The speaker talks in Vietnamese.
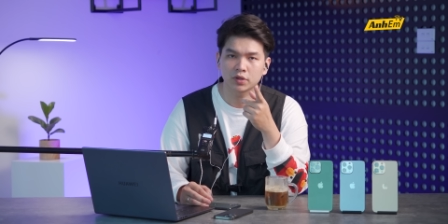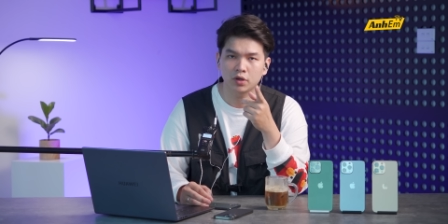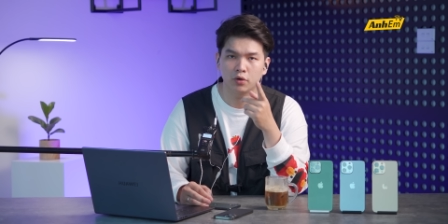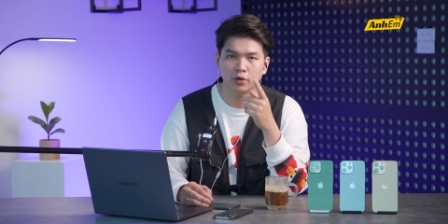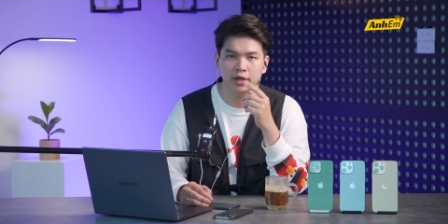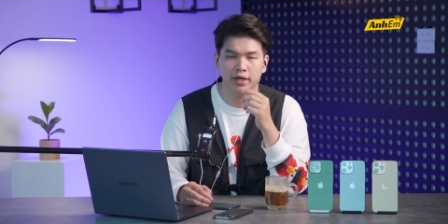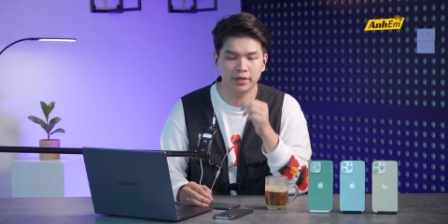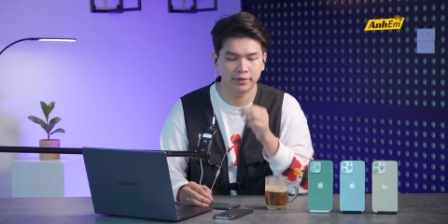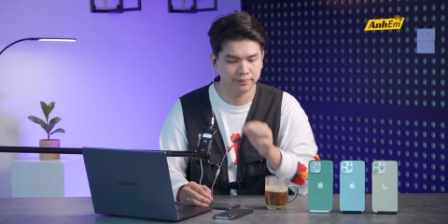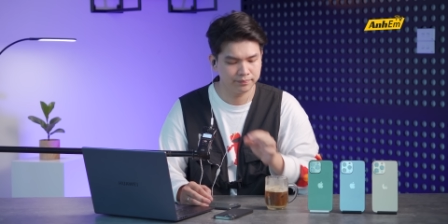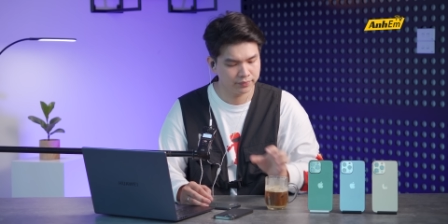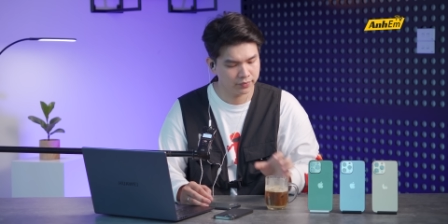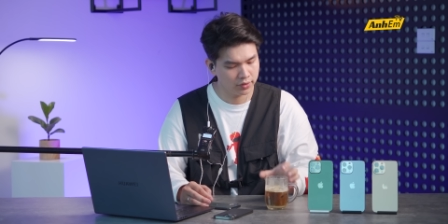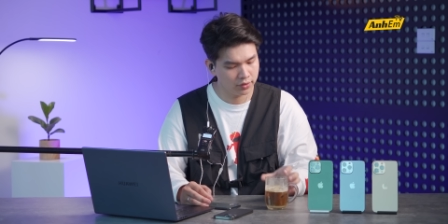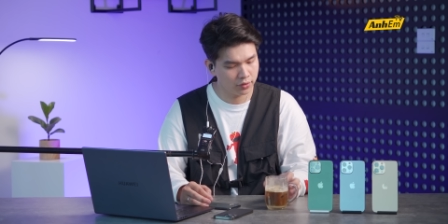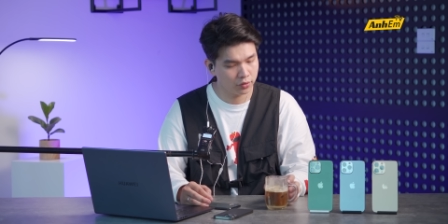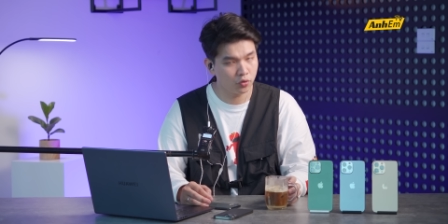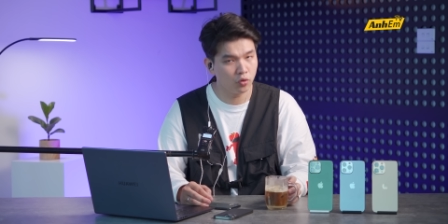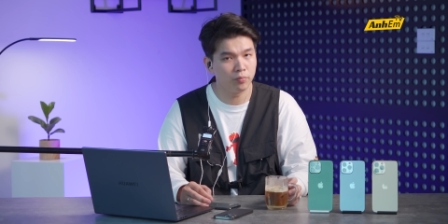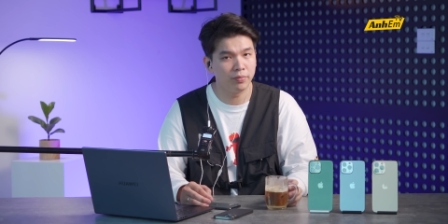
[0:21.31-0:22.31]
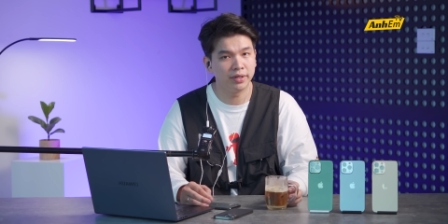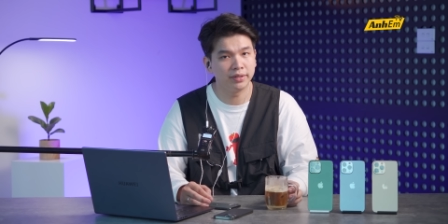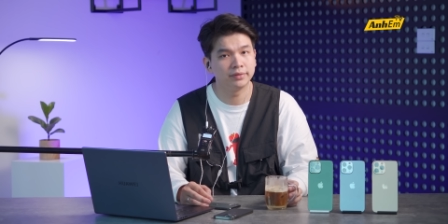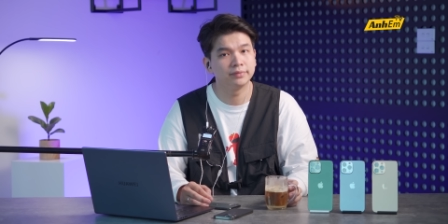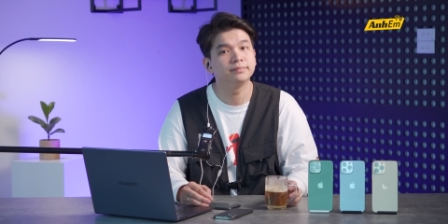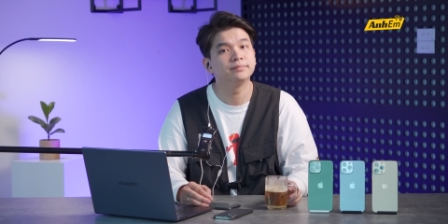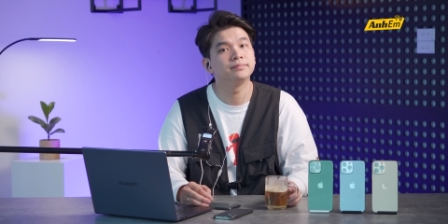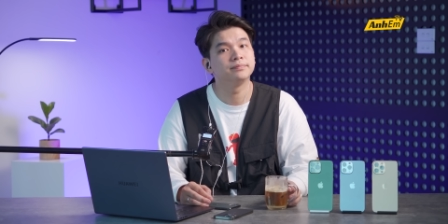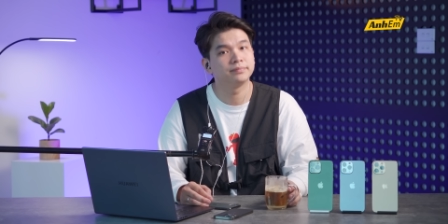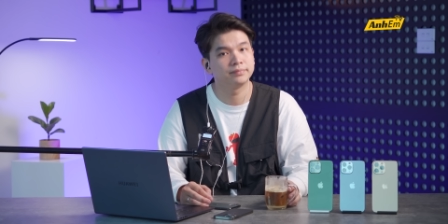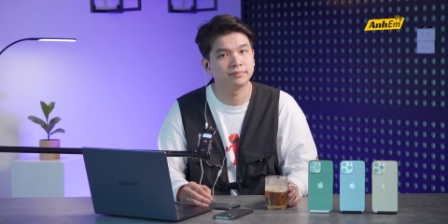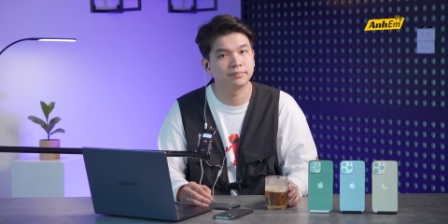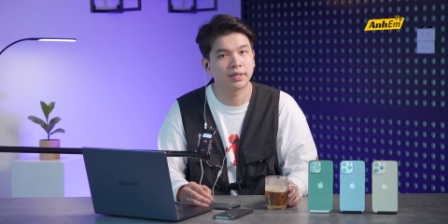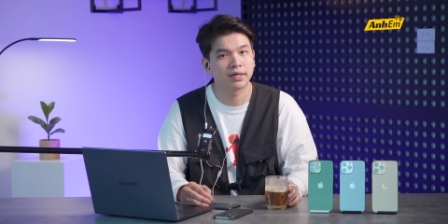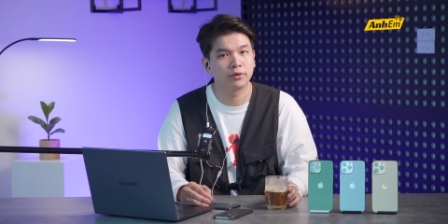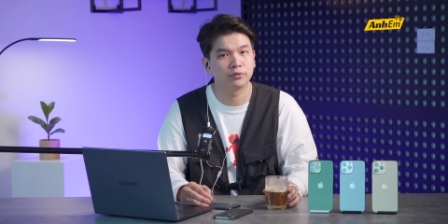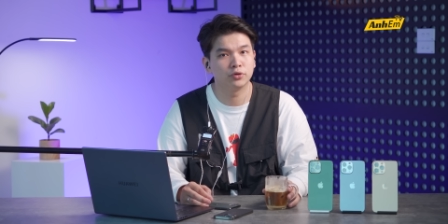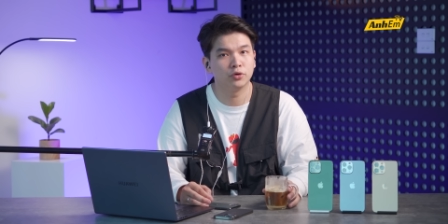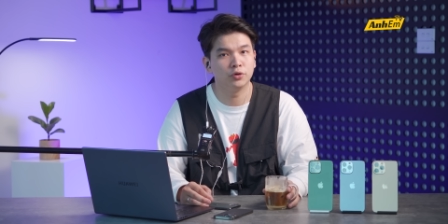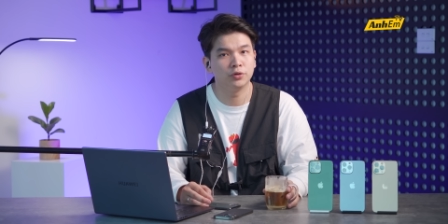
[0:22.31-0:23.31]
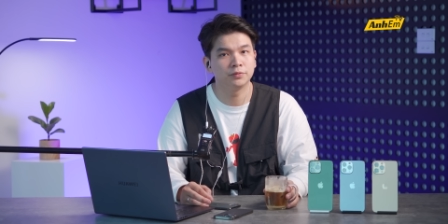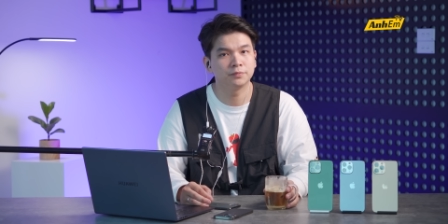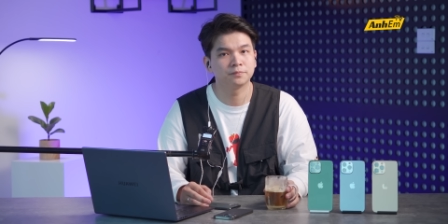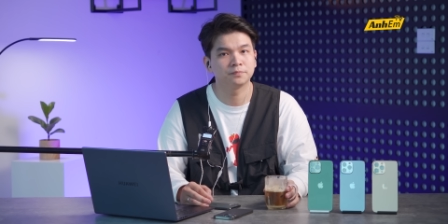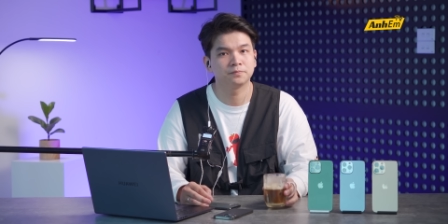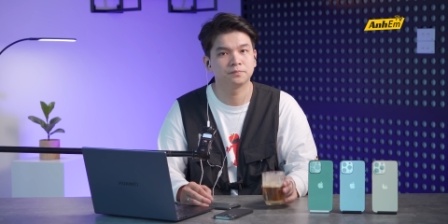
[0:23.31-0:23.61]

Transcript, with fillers: Ok, cùng mình bắt đầu thôi.